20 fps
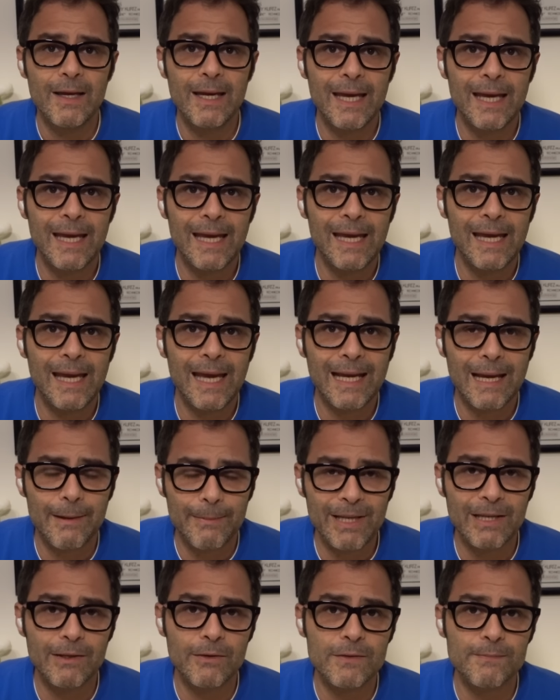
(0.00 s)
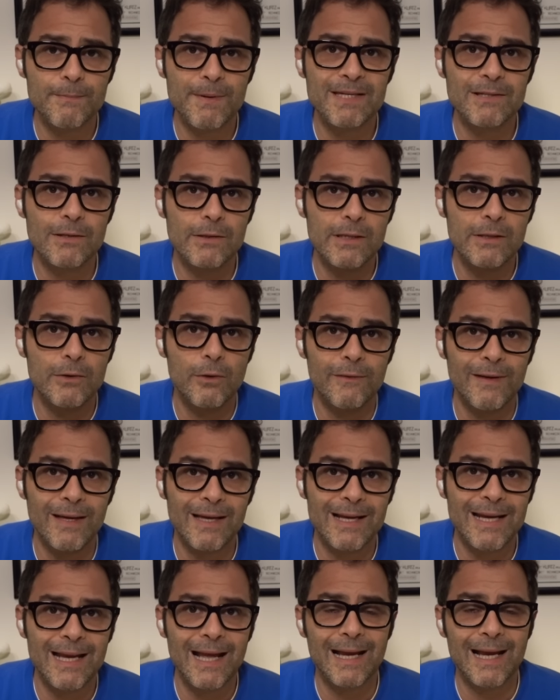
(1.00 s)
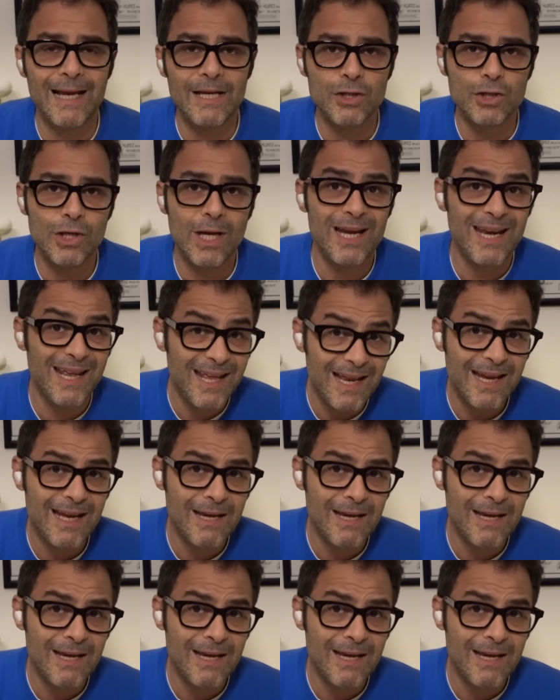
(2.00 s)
eh, è capitato spesso di dover riagganciare